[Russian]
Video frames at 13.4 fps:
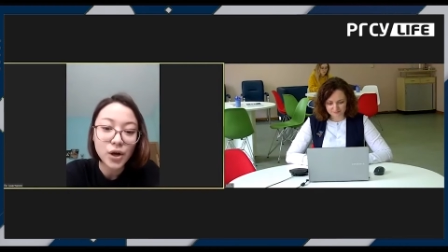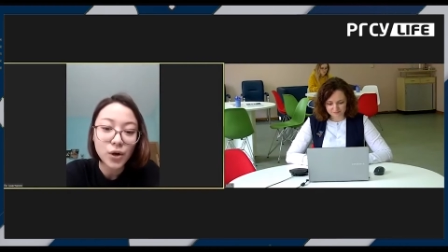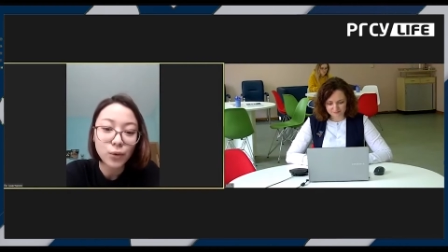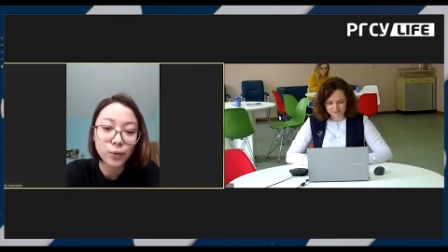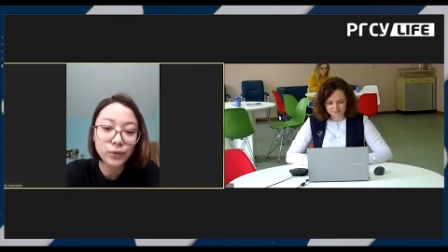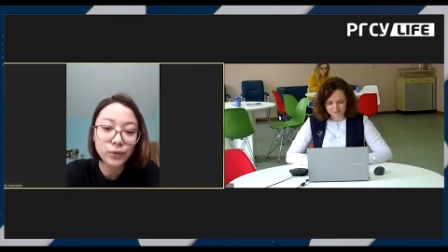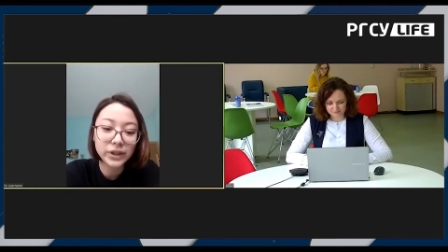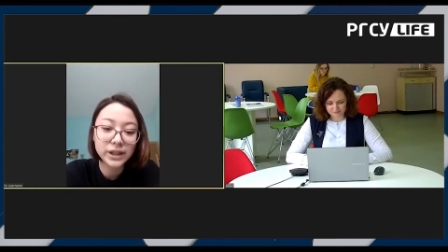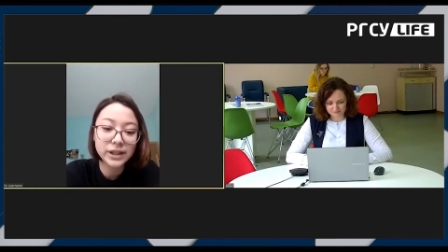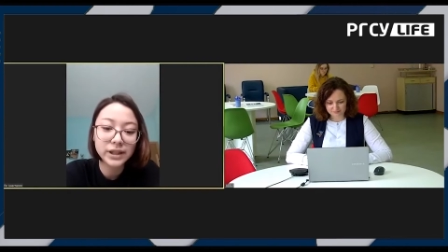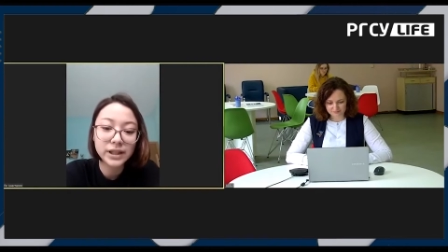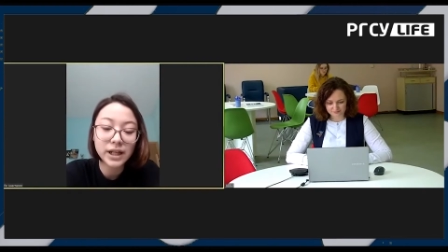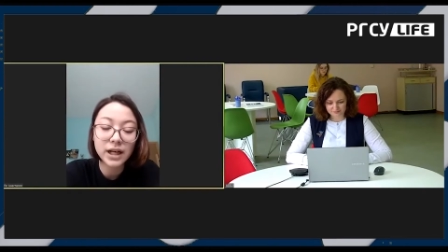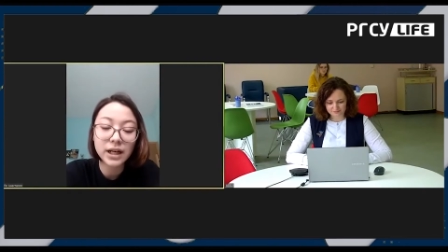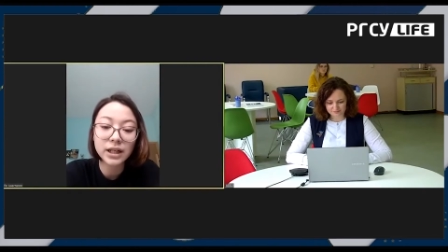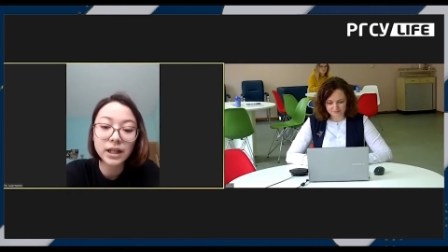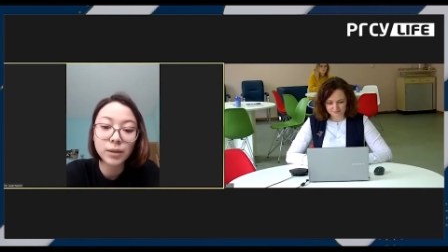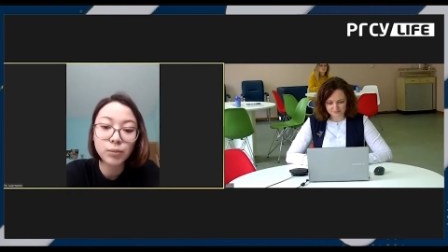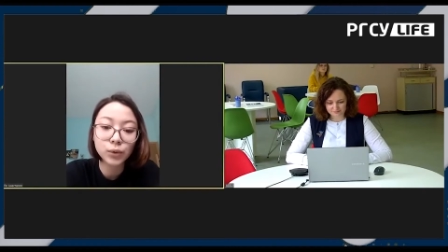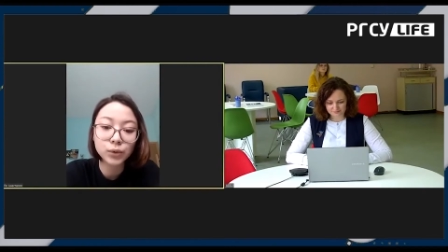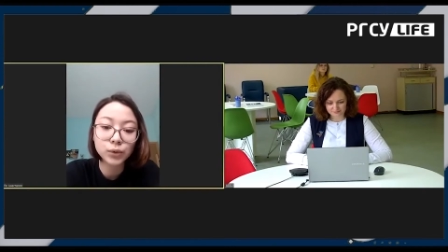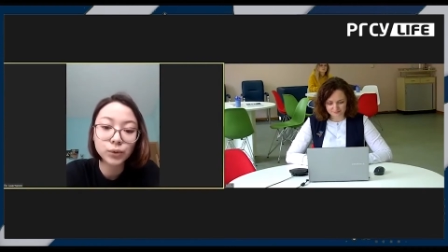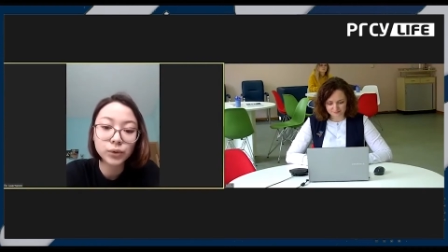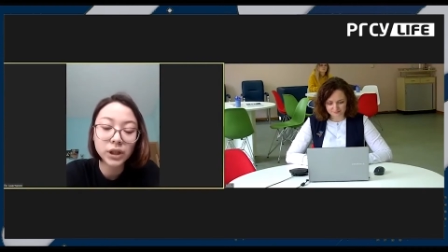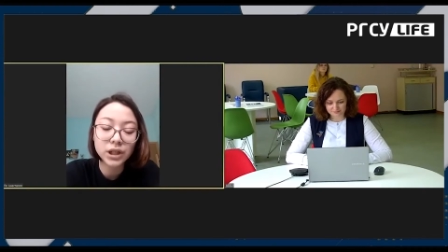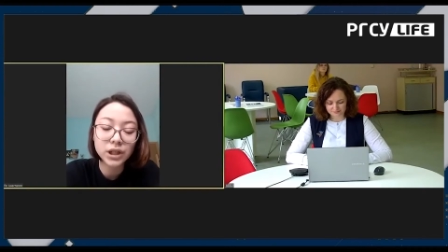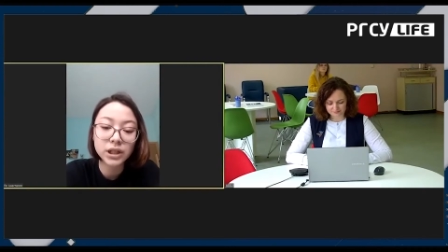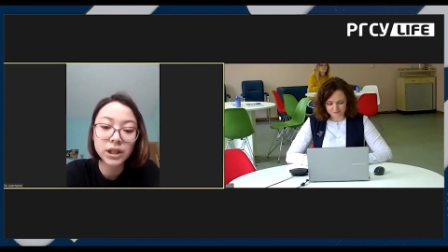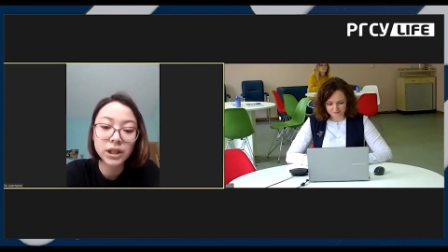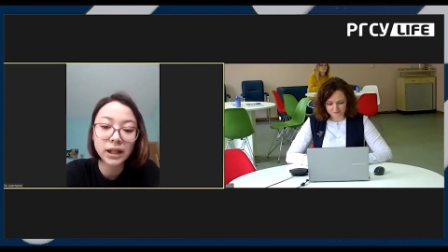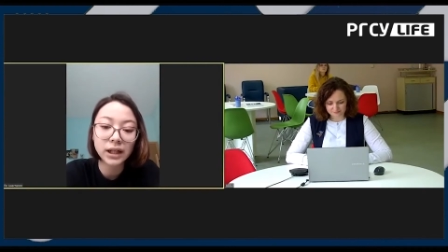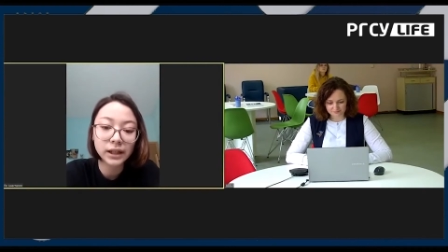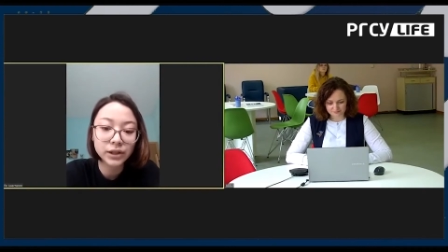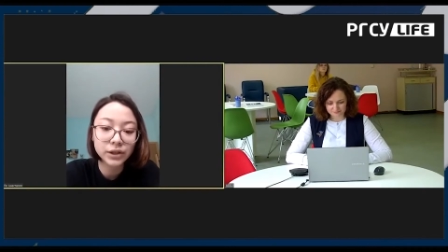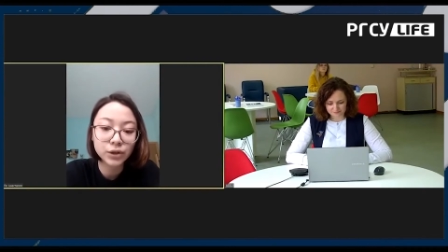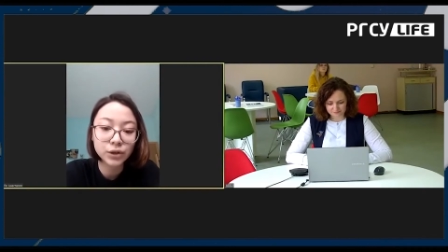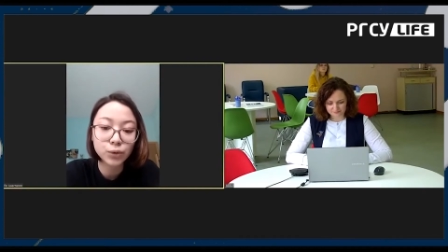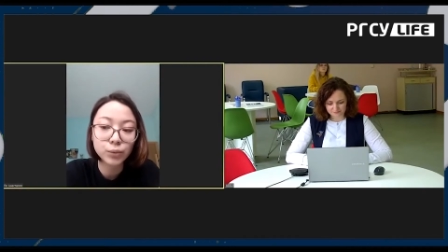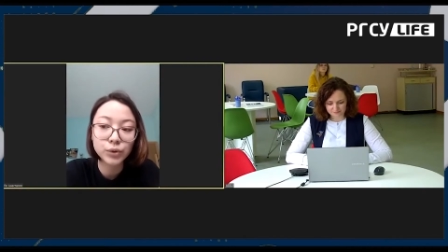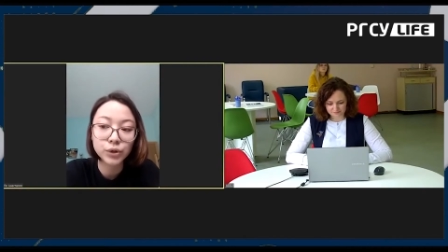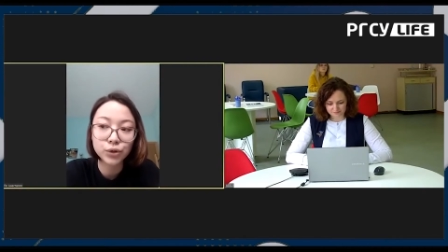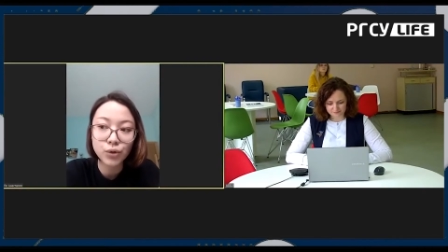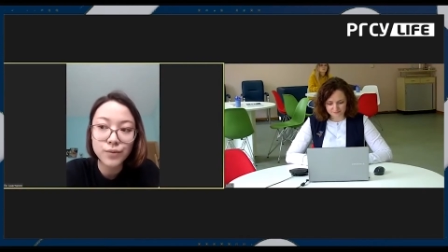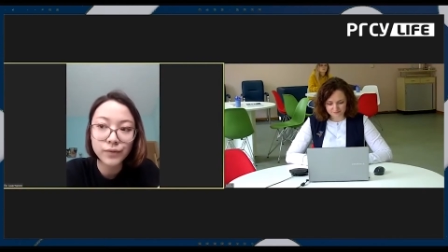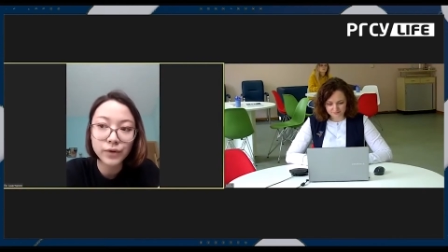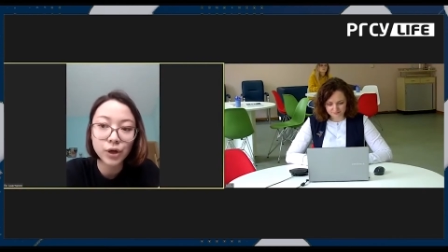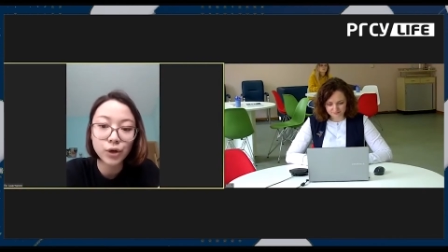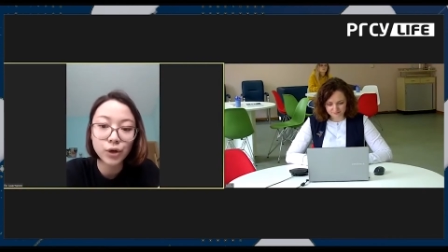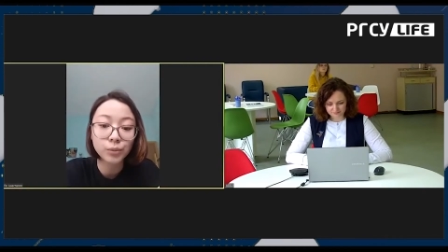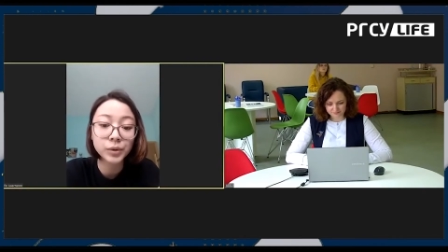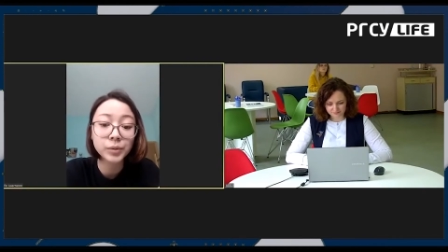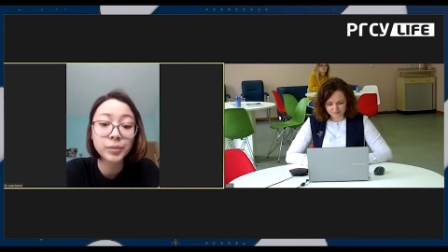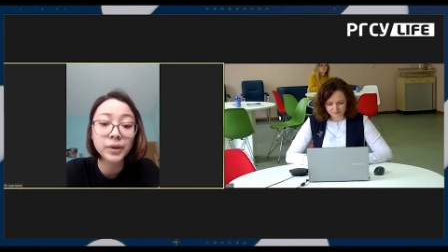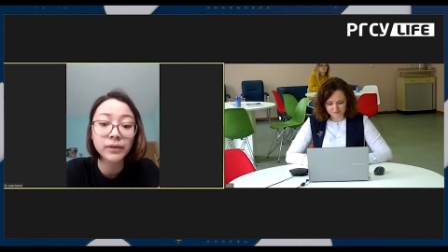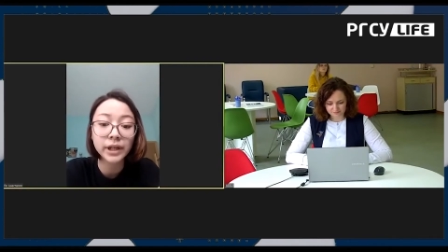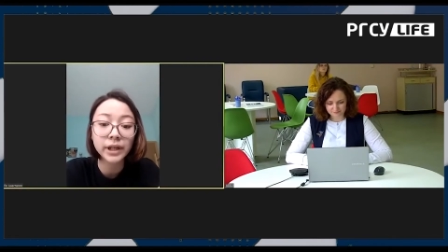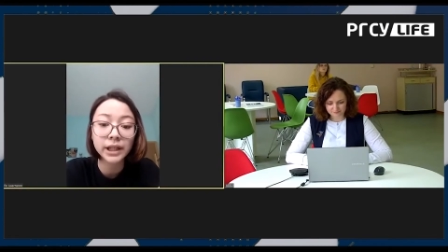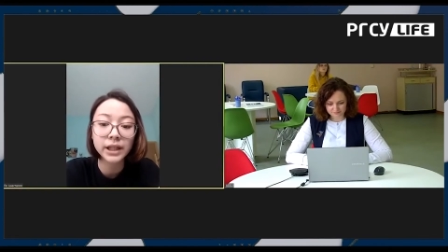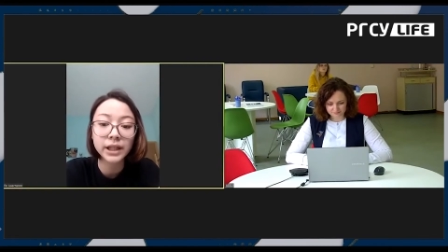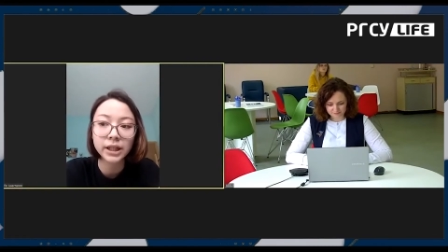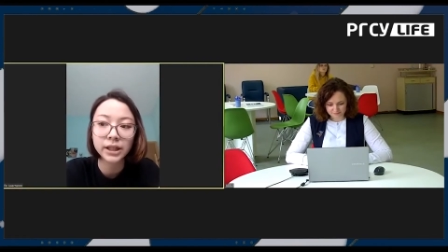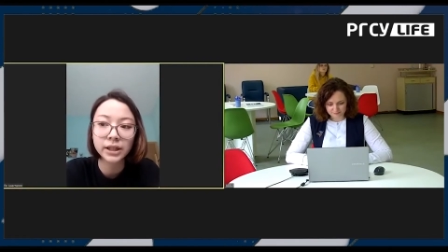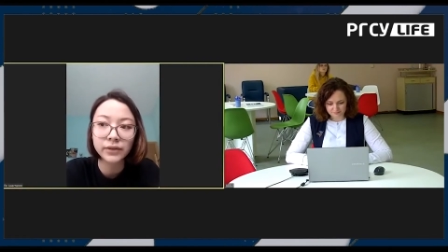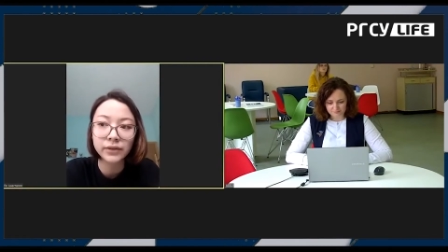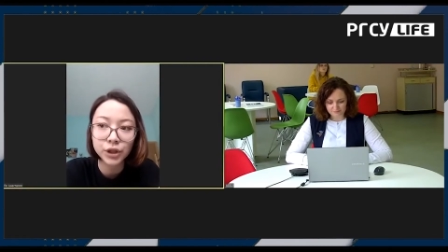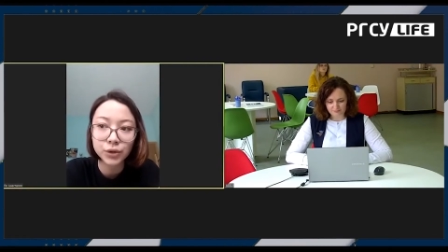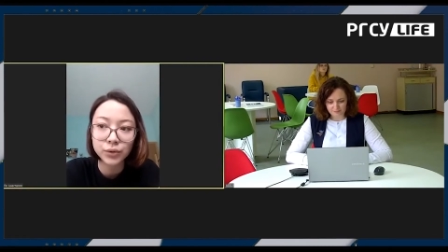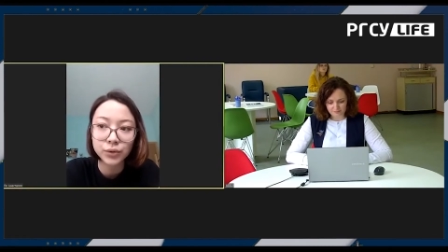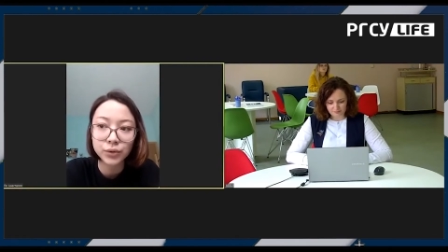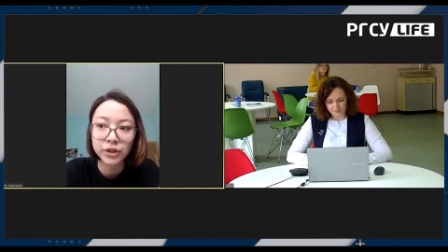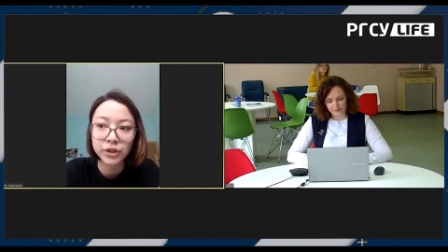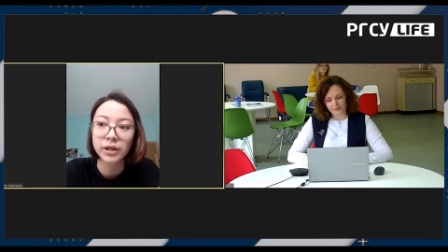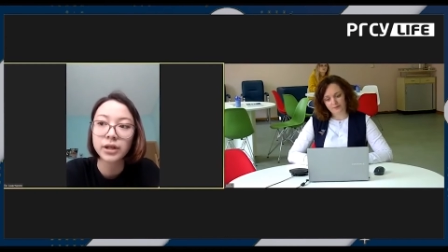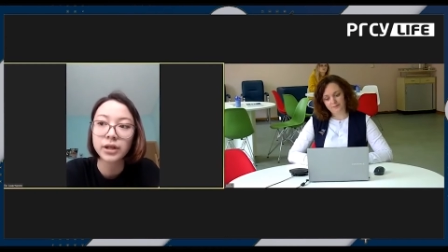увидеть, как работают наши коллеги за рубежом, в каком направлении они движутся,